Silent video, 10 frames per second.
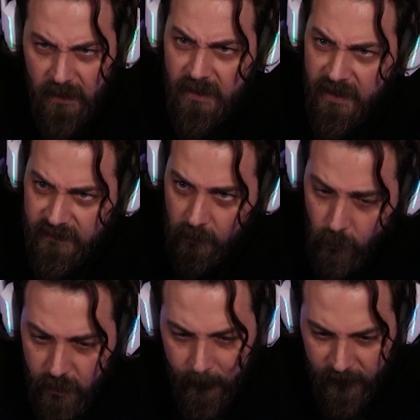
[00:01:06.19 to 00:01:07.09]
Ne dersen
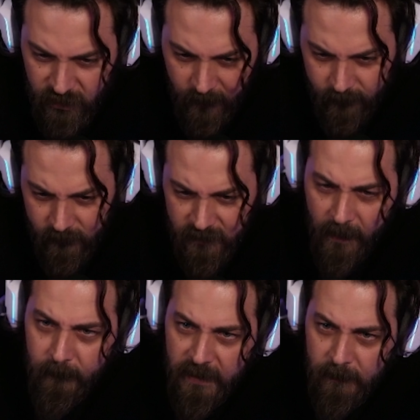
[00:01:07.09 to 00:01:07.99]
onu yapacağım.
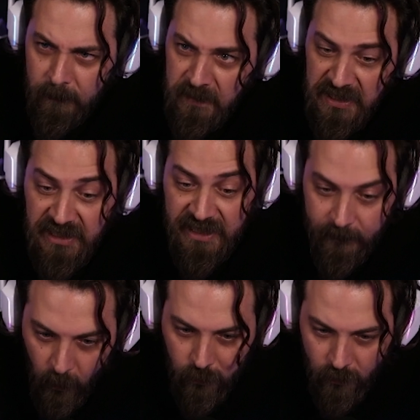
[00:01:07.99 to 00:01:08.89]
Sen benim
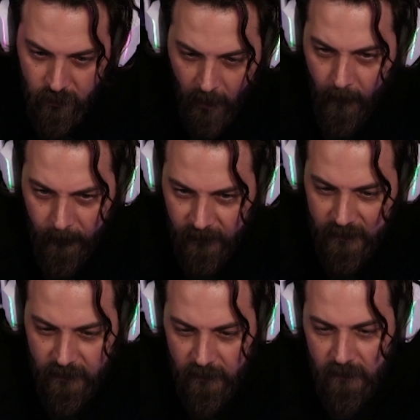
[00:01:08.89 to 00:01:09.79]
PT'm ol. Tamam
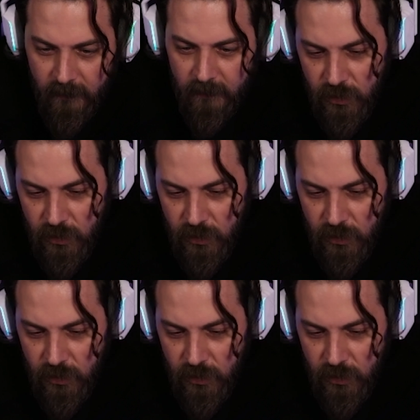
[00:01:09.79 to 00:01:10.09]
dedi.